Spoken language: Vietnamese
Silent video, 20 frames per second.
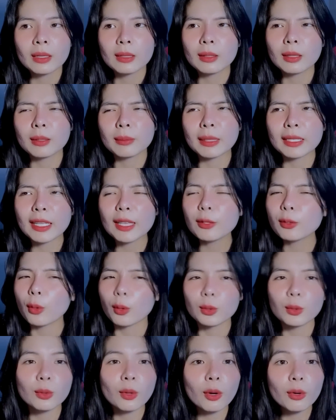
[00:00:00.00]
à, bạn thấy
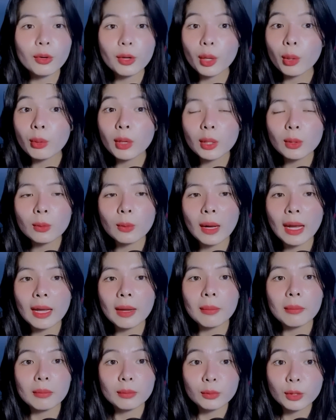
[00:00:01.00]
trời tụi nó ríu rít
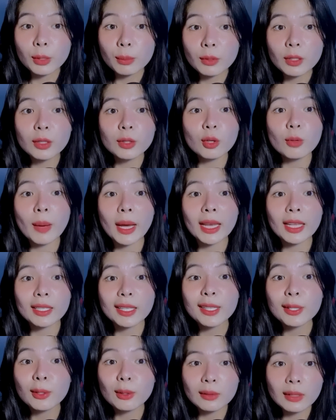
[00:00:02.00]
quá tiếp người của bạn là
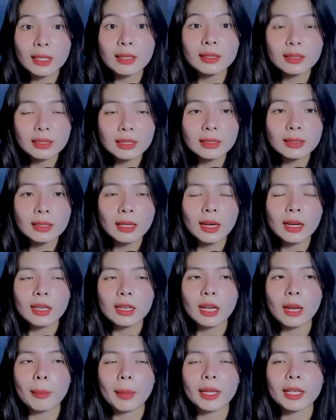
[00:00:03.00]
thích con nít nữa chứ
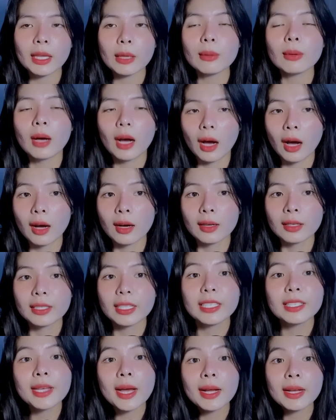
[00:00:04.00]
nên bạn kiểu ờ à,
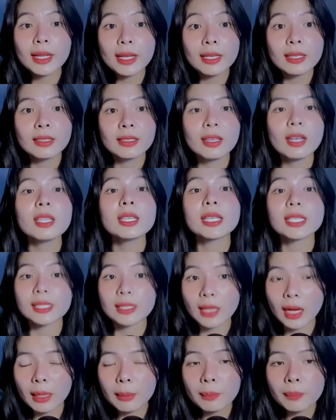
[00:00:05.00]
đi chơi đi nhớ về
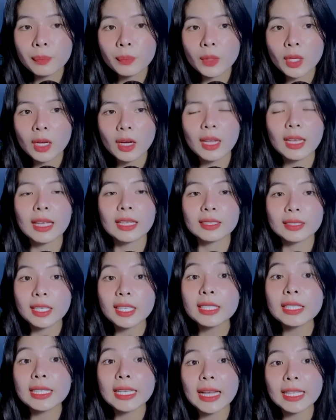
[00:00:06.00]
sớm ở làng
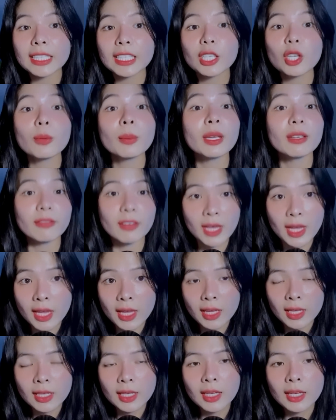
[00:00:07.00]
tí chị ra chị kêu mày
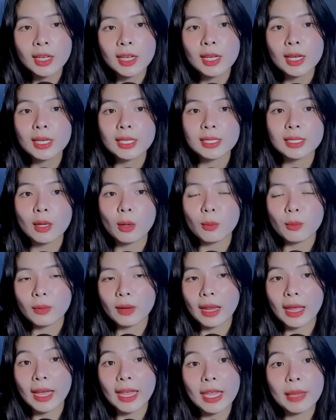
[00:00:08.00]
về xong
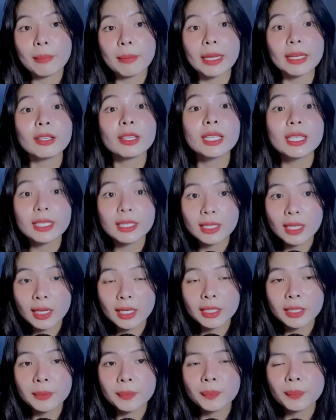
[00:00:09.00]
là em bạn nó đi
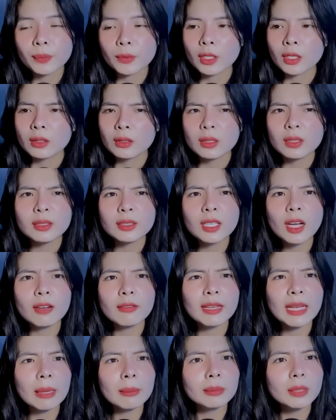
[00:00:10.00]
chơi nó chơi
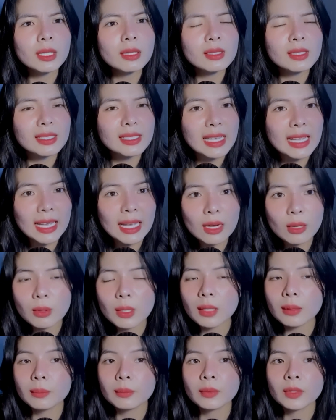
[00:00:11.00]
với đám nít làm sao
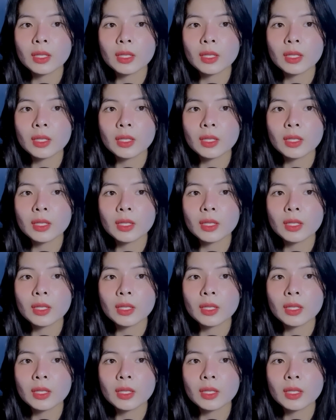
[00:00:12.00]
á